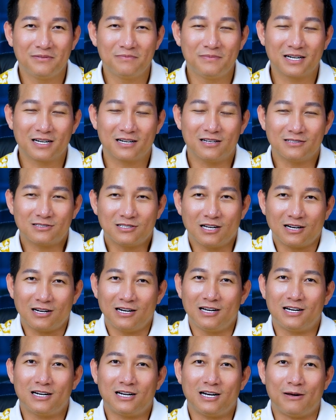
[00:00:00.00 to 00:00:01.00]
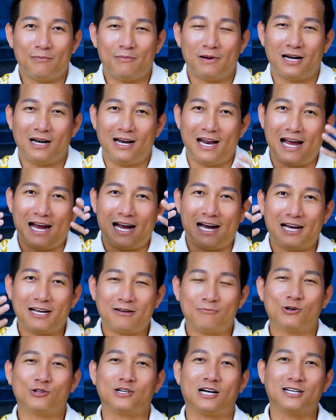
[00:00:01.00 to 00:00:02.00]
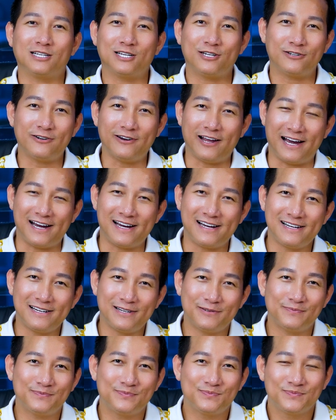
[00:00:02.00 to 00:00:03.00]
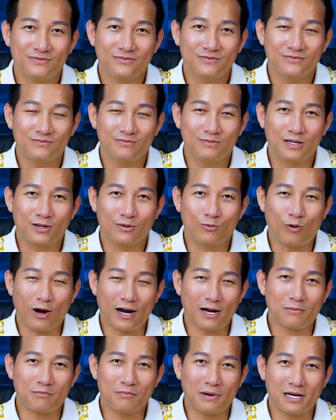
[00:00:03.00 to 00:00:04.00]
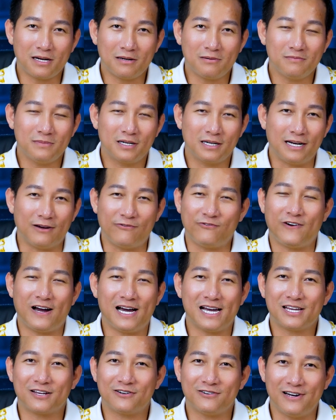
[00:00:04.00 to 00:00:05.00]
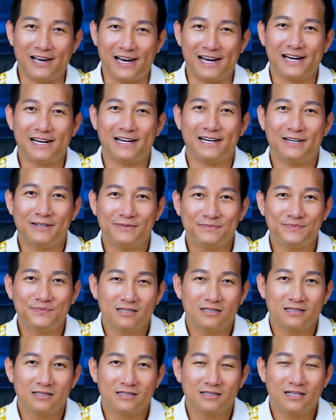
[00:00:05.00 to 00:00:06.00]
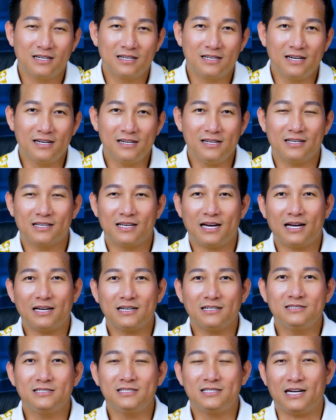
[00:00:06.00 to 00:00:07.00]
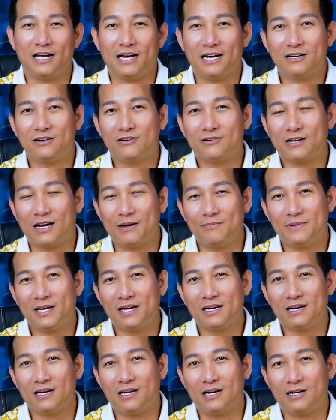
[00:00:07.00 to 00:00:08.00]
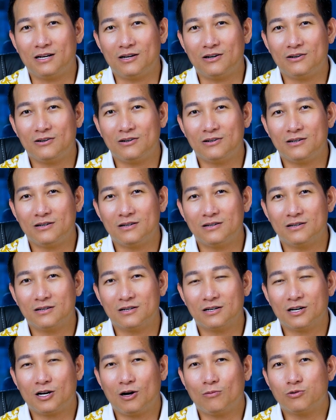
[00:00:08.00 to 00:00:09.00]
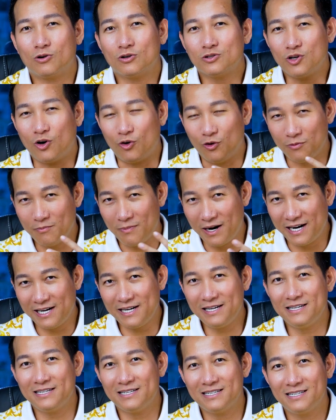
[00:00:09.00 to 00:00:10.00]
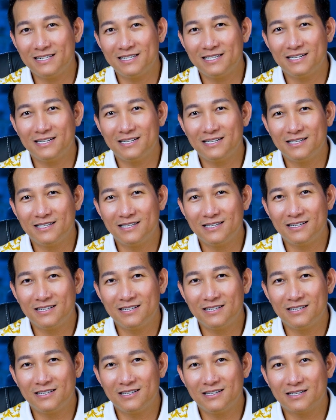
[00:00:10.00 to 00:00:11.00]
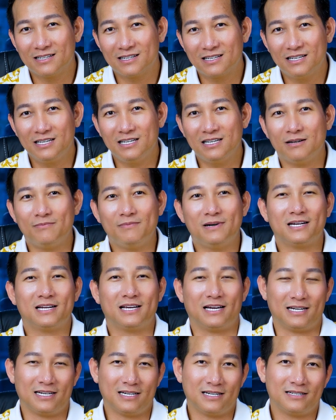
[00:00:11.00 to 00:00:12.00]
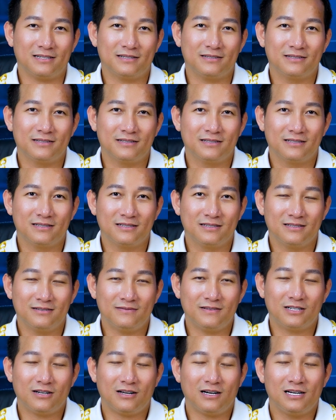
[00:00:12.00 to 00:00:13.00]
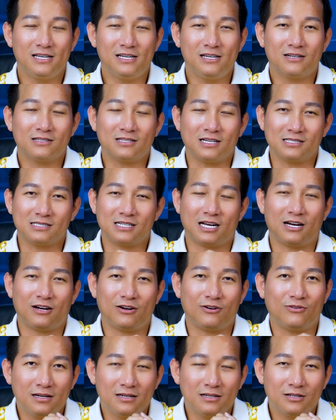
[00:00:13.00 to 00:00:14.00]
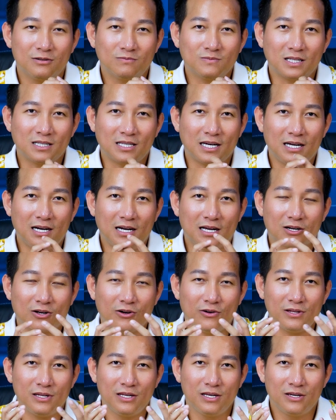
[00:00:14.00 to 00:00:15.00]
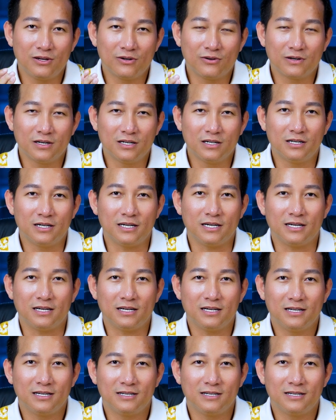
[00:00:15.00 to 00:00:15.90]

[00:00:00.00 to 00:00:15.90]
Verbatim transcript: mình cứ tức lên là mình la một trận cho nó đã mình quát mắng mình đập phá cho nó đã nên chính vì thế cái đứa trẻ nó cảm giác là nó không có thoải mái khi ở bên cạnh và đó là lý do tại sao chúng ta thấy là có nhiều người